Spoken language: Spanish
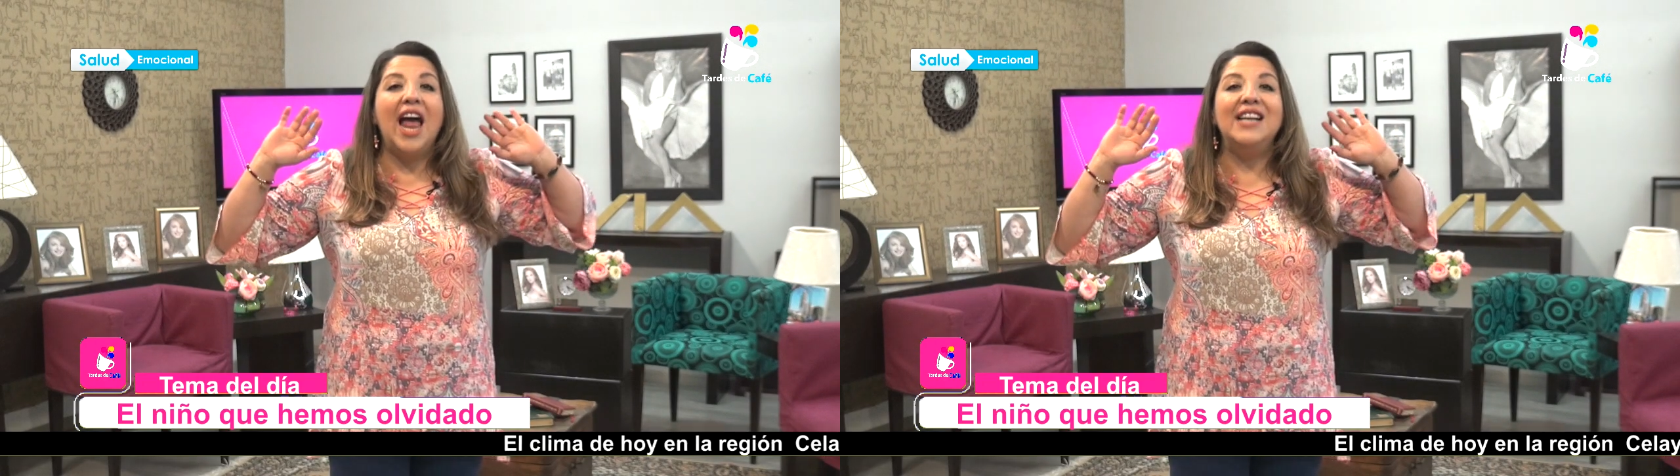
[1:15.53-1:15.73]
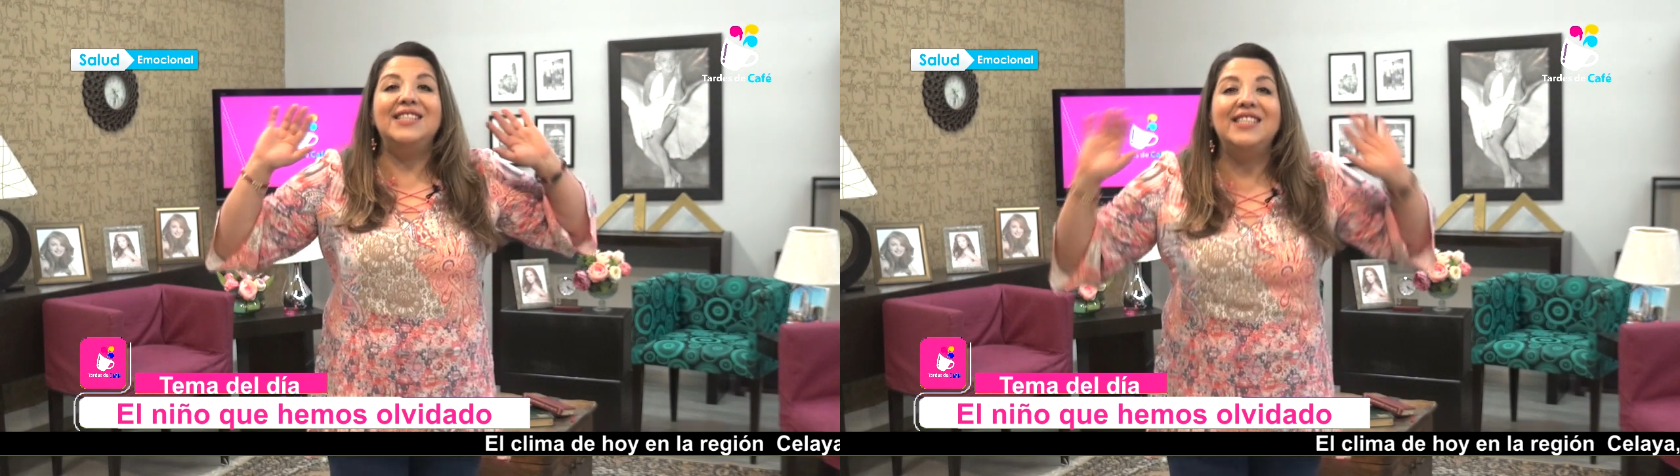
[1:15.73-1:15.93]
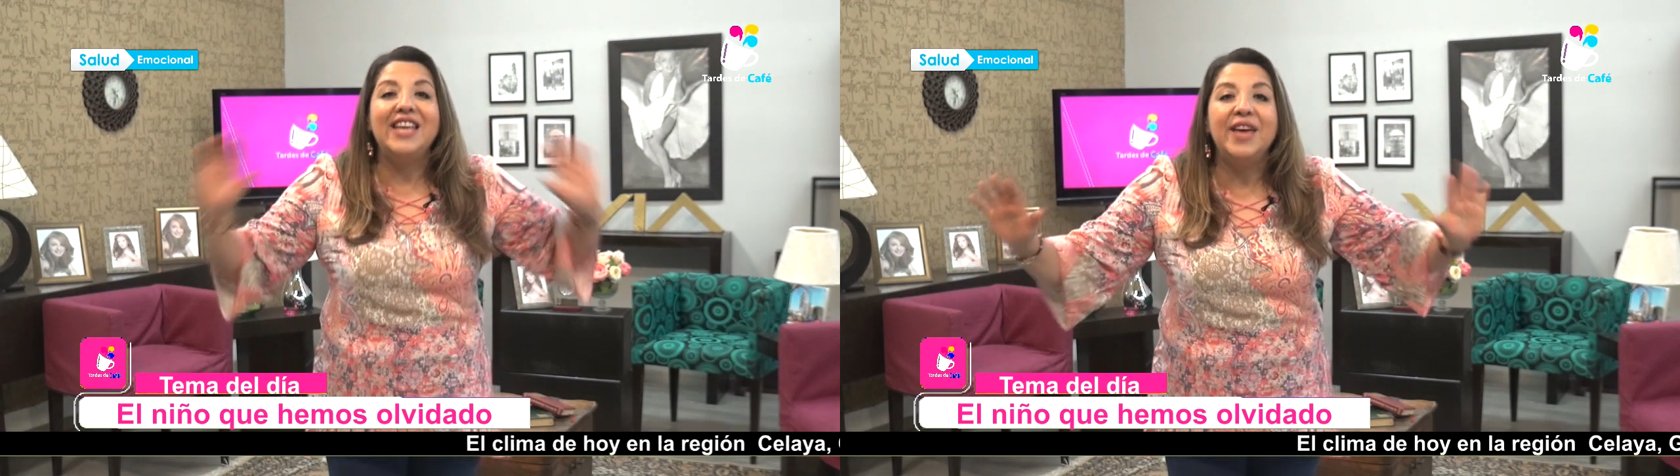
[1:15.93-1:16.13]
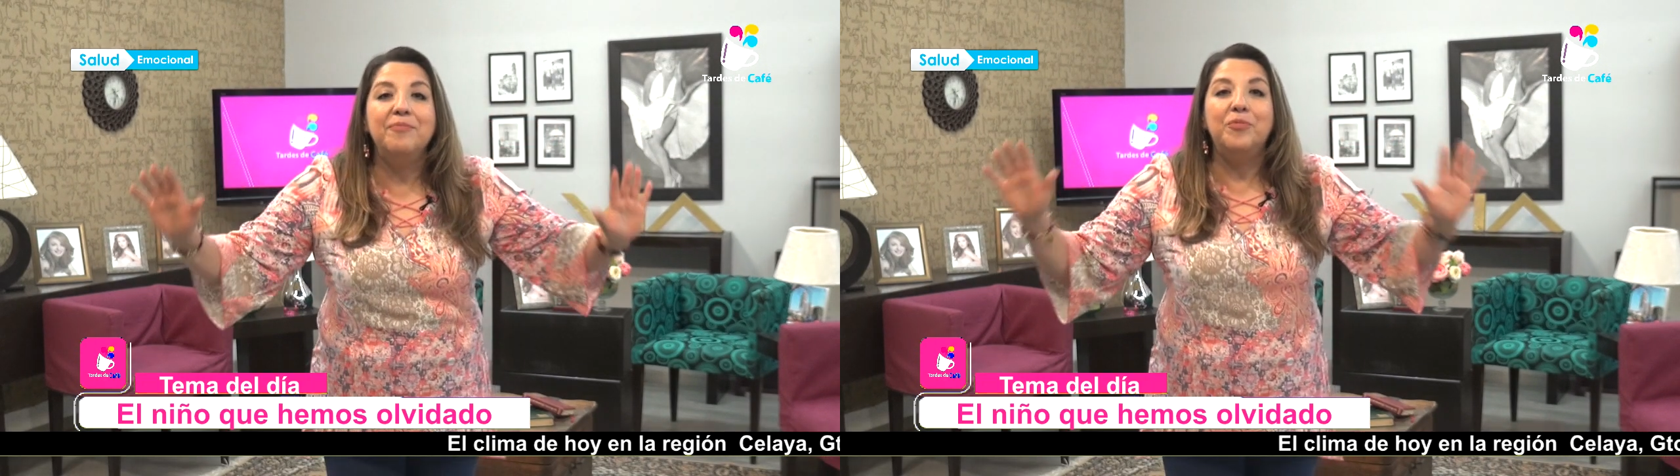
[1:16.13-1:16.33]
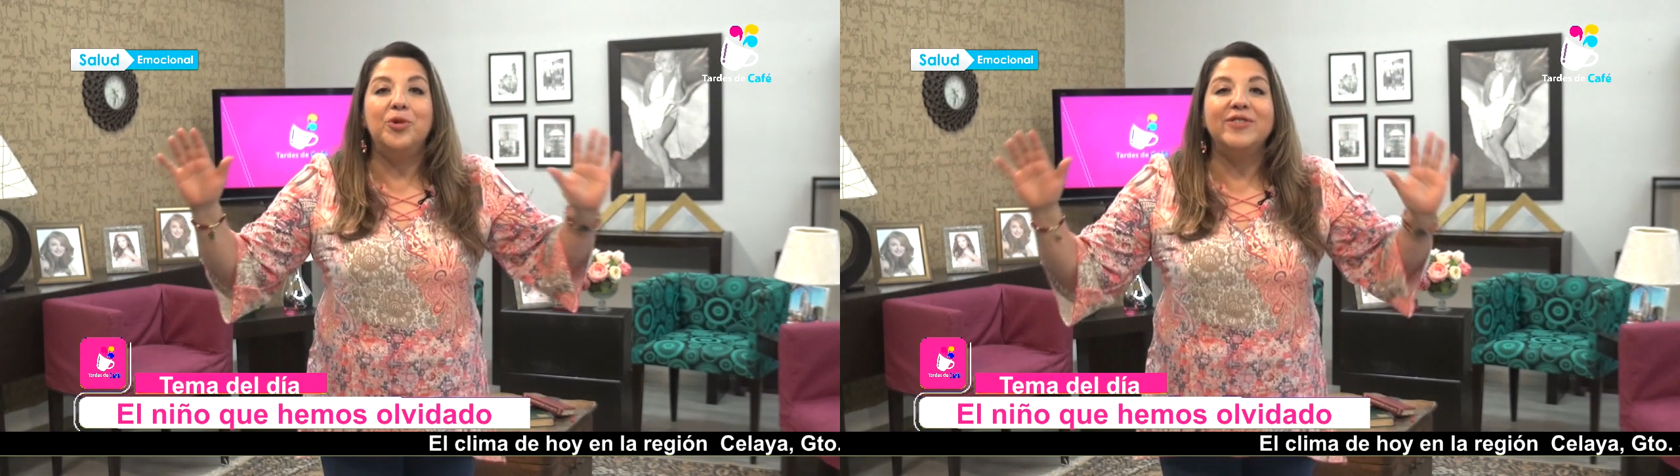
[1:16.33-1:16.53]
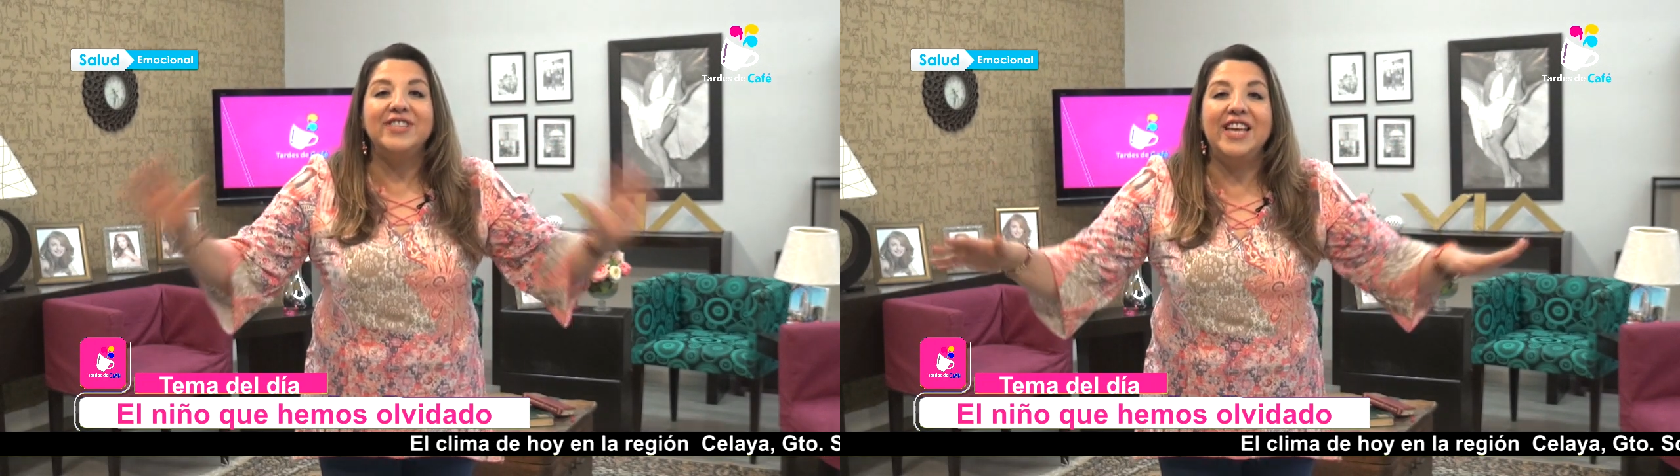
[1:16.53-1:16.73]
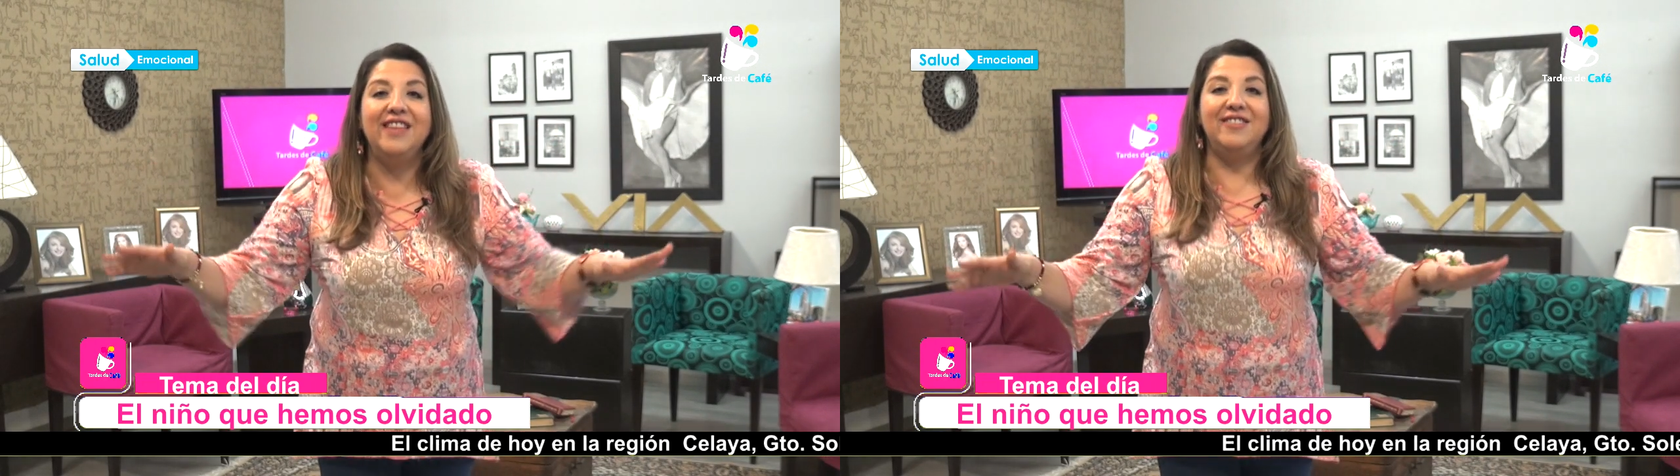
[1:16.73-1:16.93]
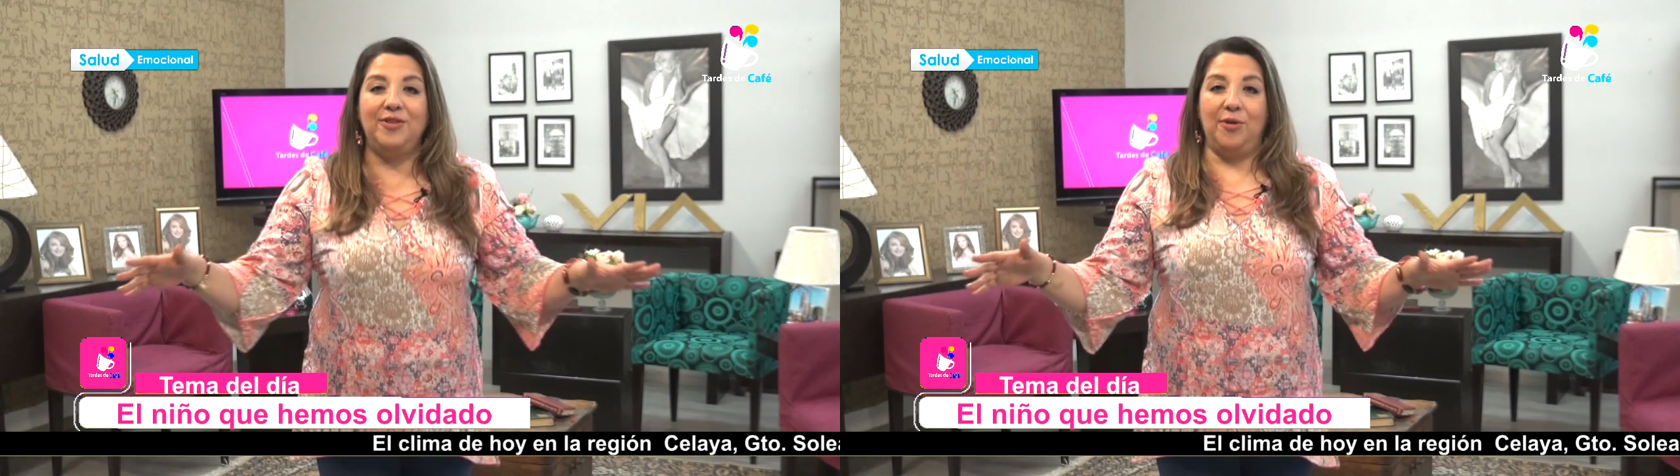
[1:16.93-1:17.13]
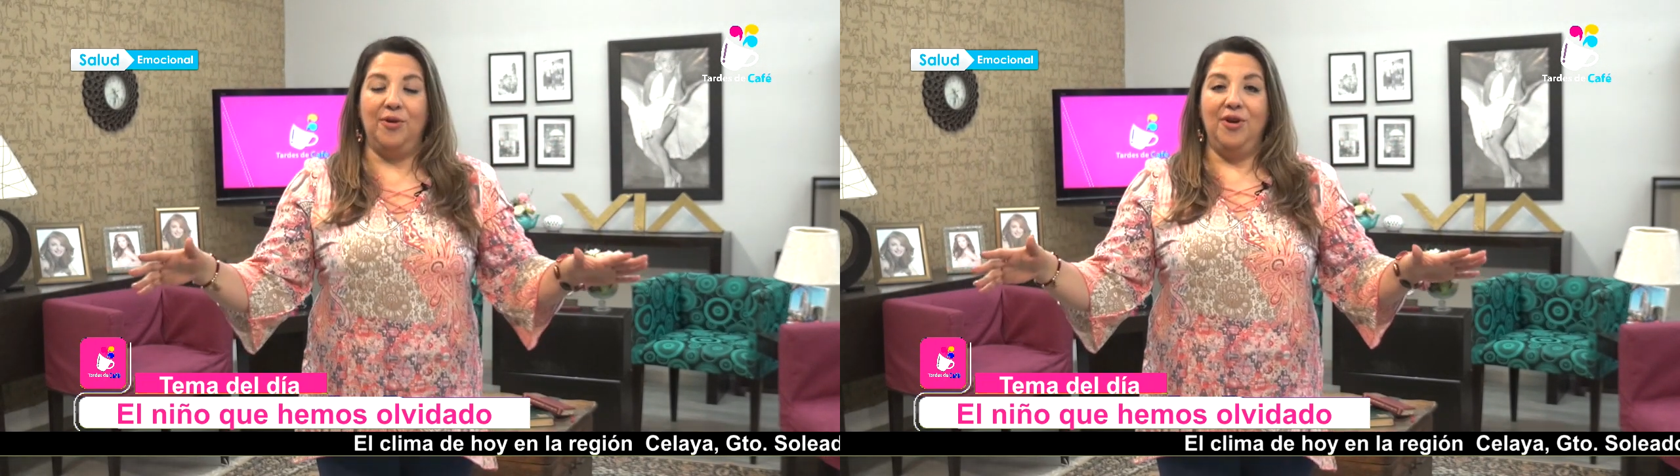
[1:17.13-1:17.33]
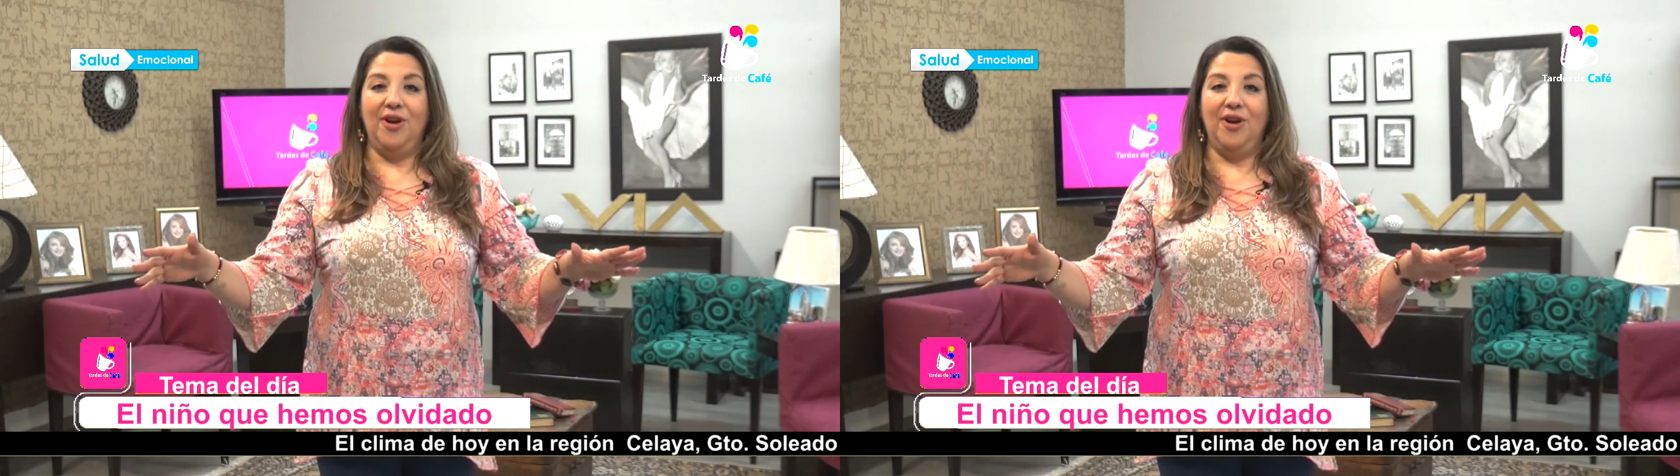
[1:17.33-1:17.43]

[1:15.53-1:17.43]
al 100%,